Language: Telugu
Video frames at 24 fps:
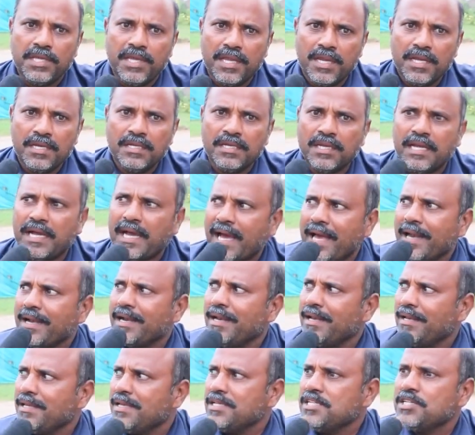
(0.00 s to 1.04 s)
ఏంటి
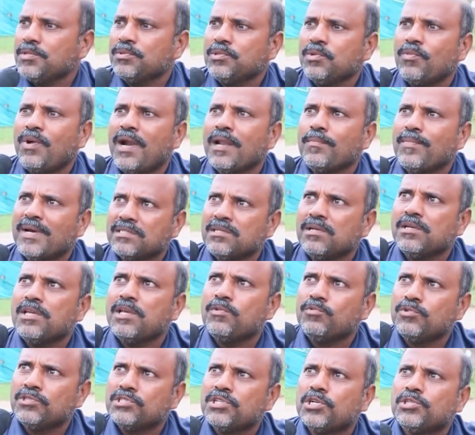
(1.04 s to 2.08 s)
కారణాలు ఏం చెబుతాం వాళ్ళ మనసులో
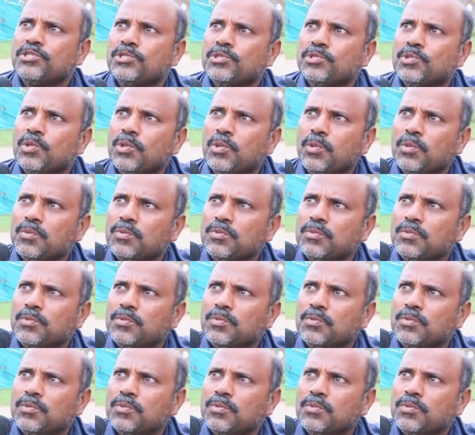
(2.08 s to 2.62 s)
ఏముండి వచ్చిందో